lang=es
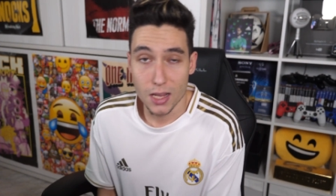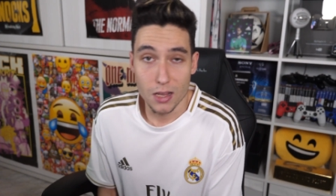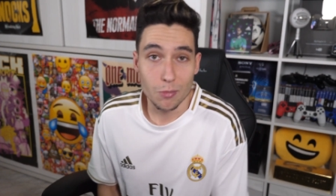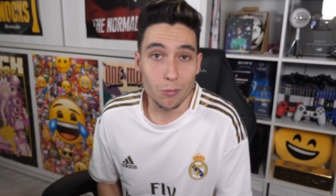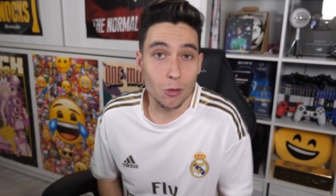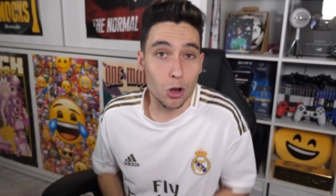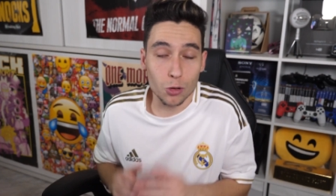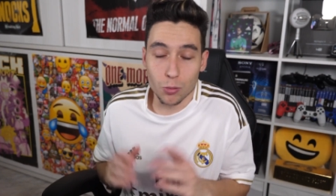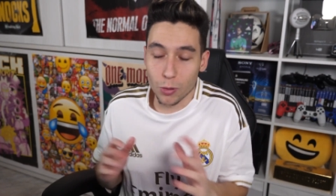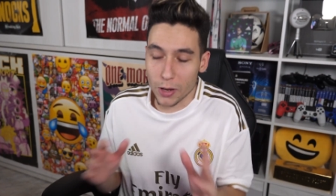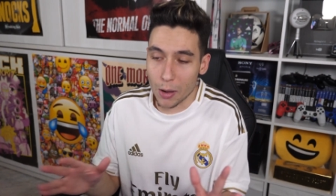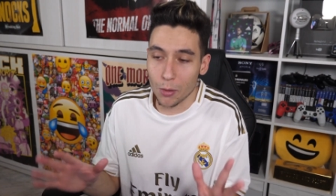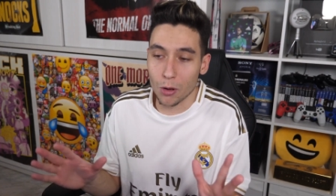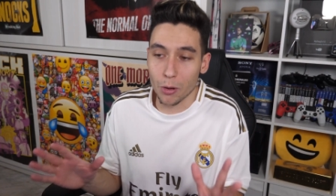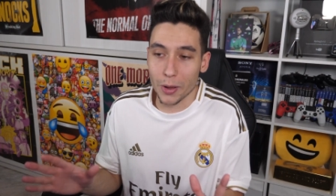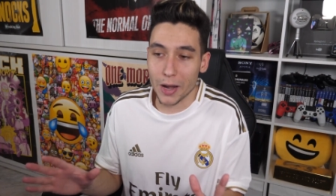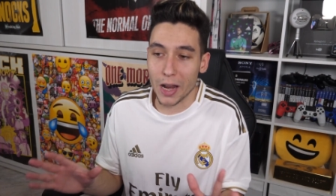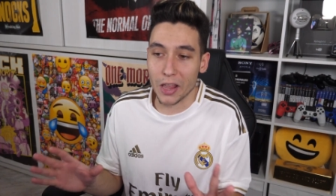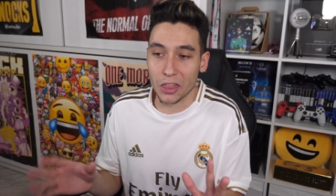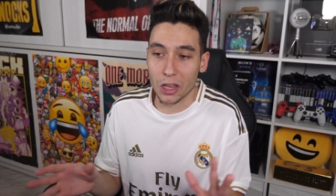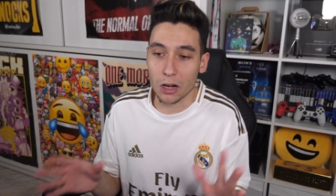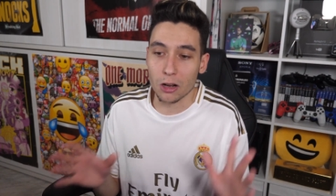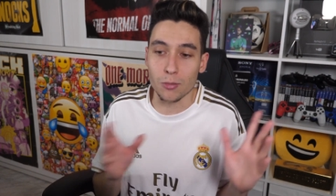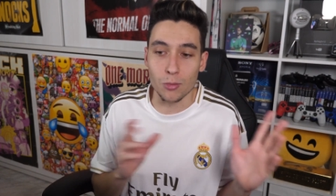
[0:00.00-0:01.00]
los voy a volver
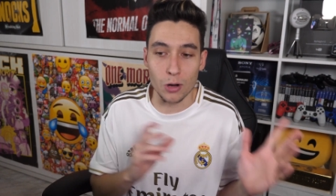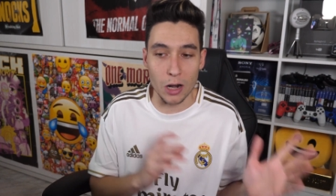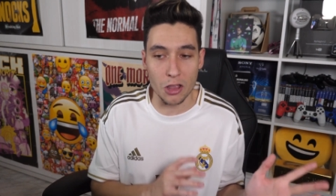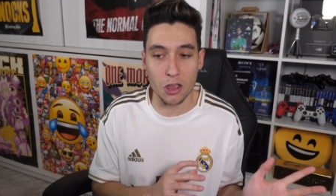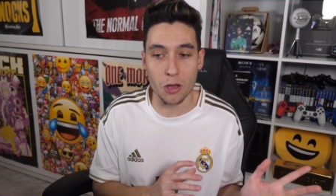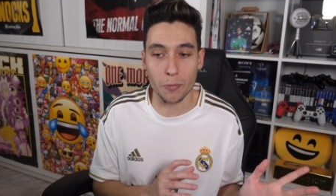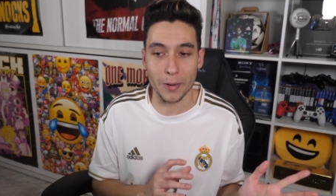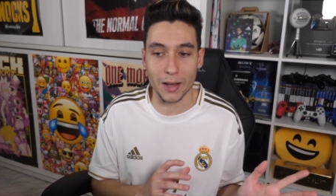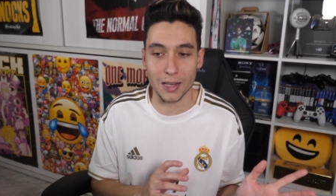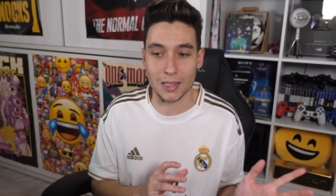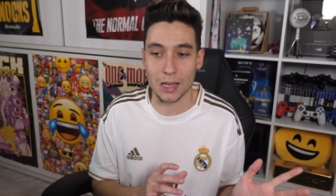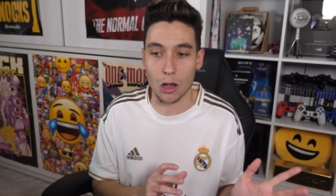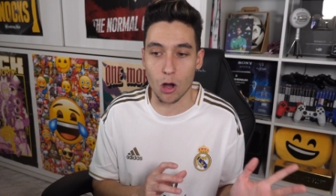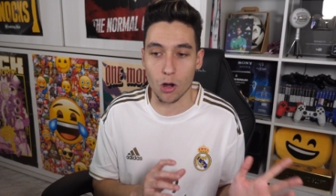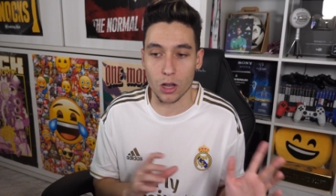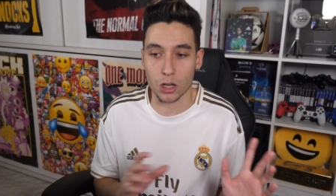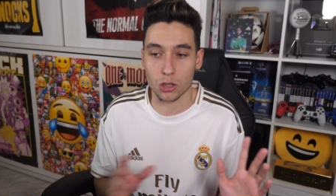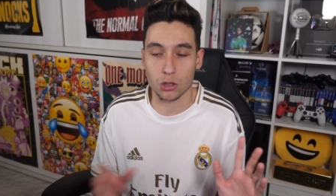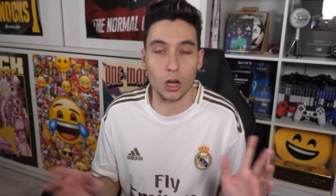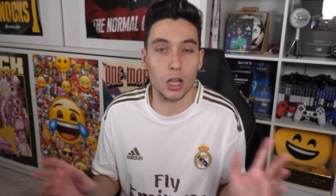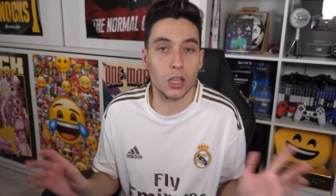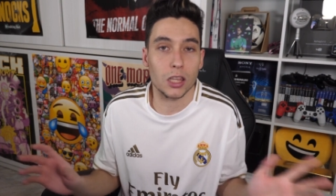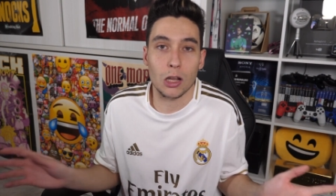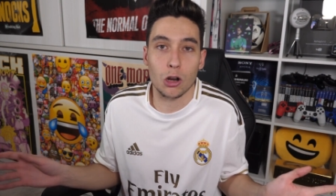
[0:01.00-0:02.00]
a hacer como el año pasado, que
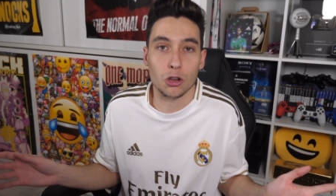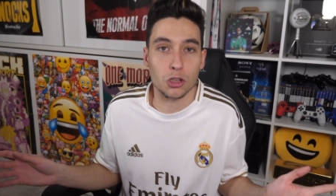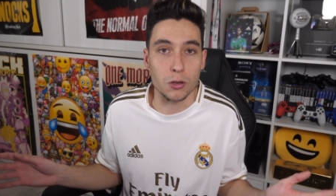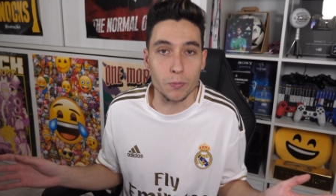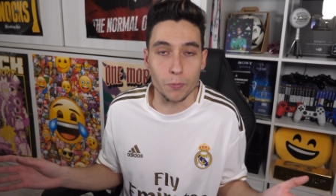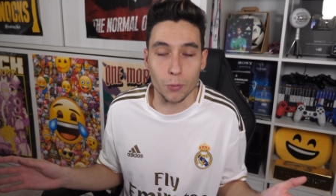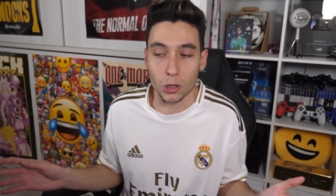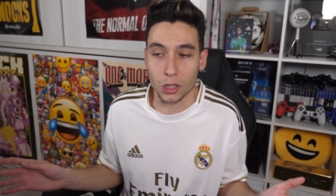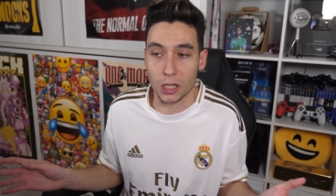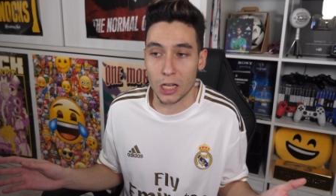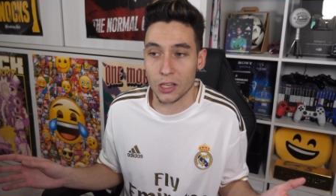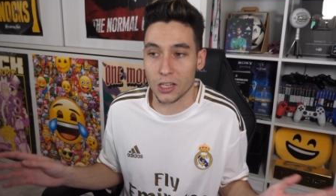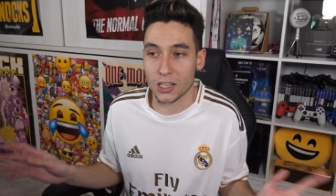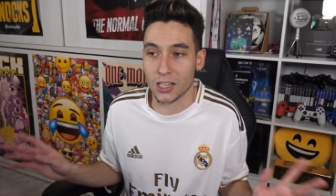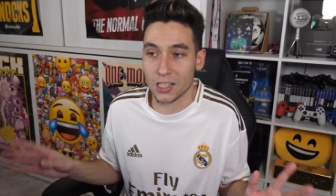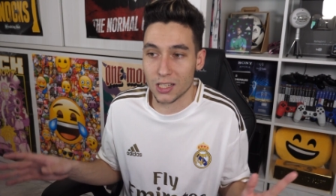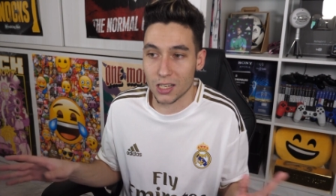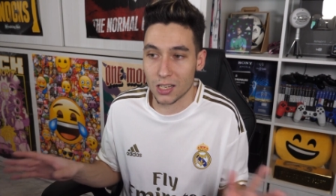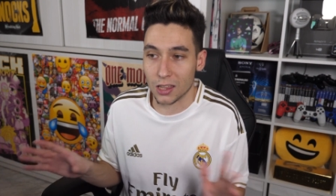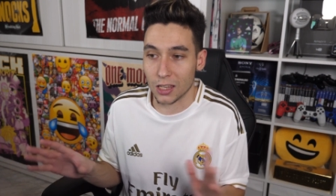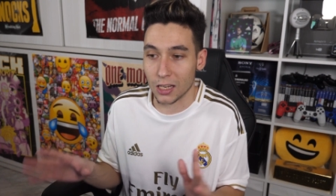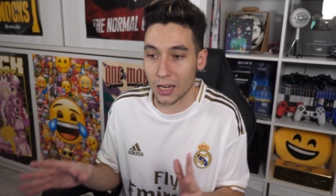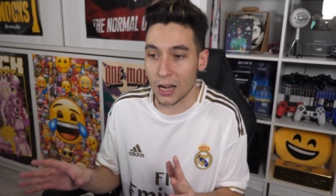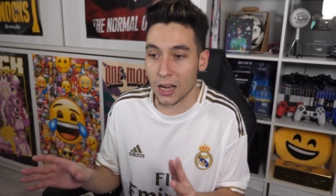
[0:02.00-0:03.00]
solo hacía los importantes, es
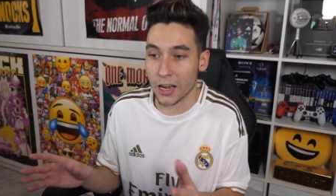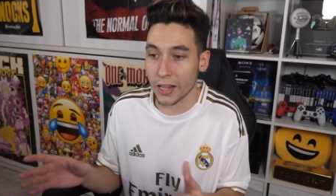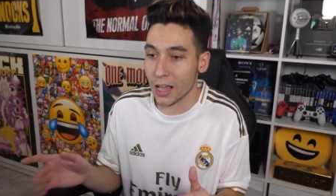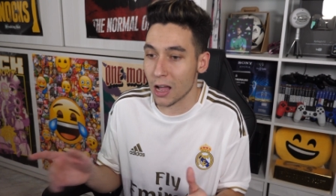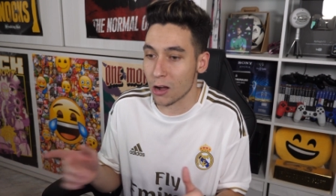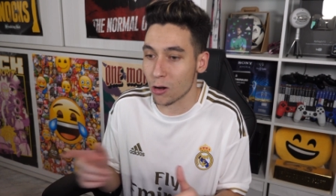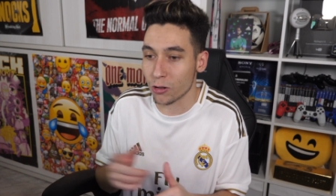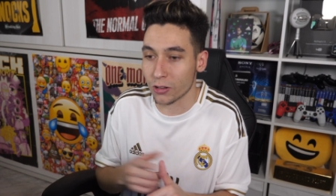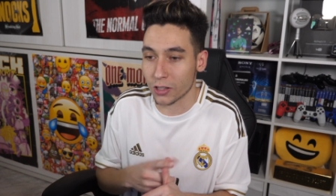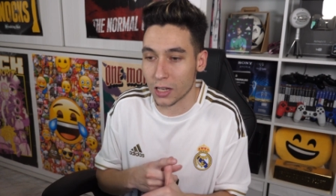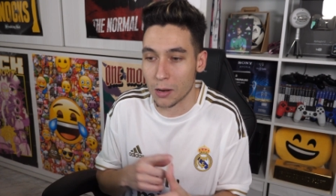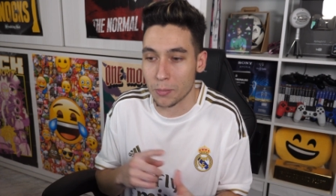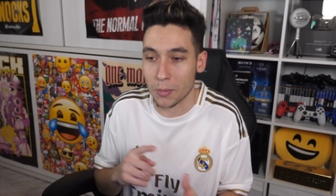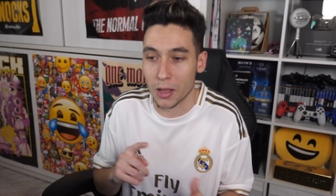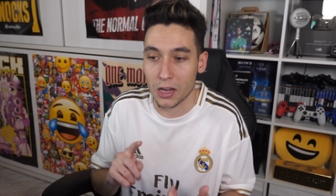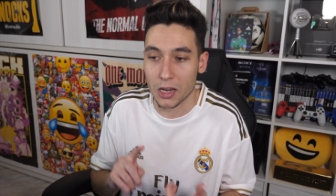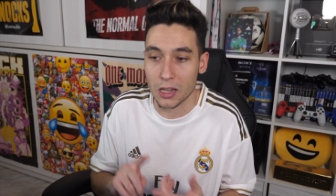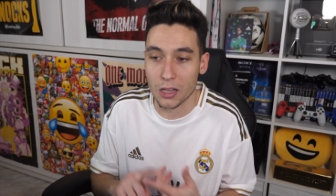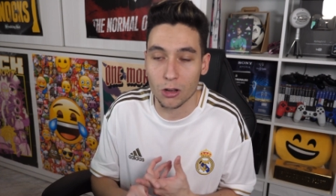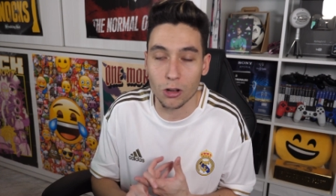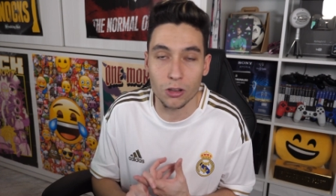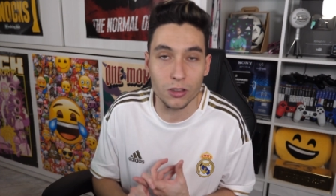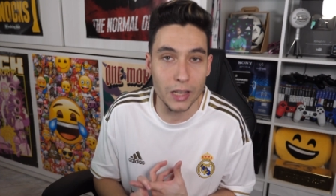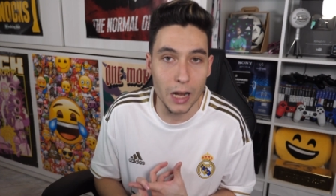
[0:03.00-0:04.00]
decir, en Liga contra el Madrid
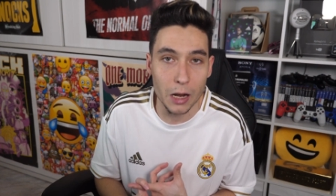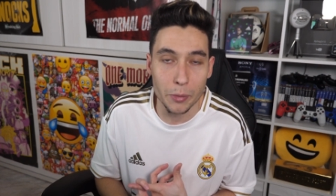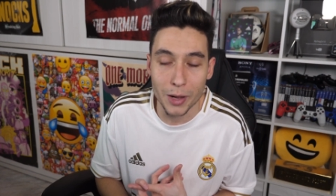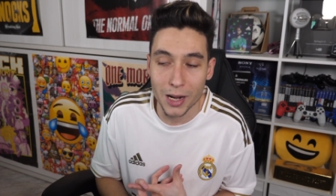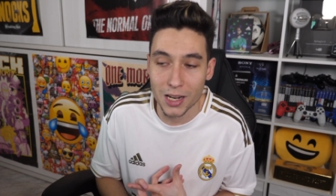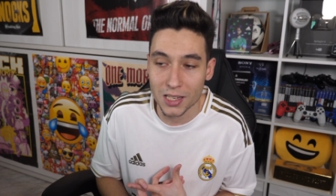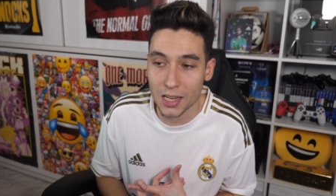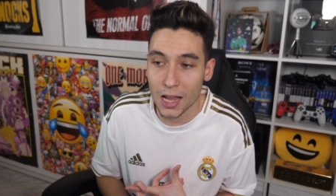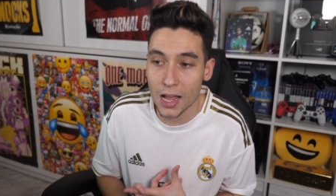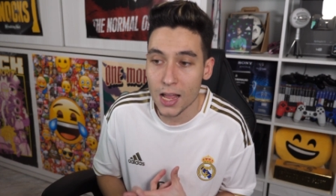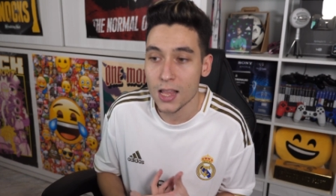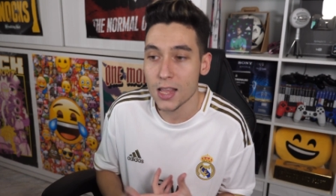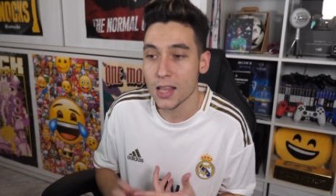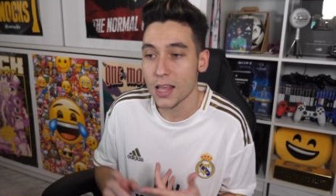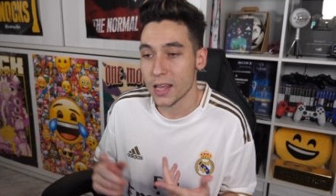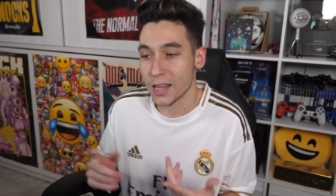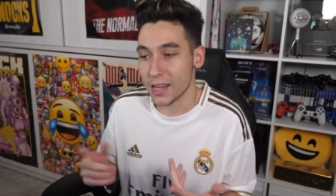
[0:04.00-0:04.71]
y contra el Barça,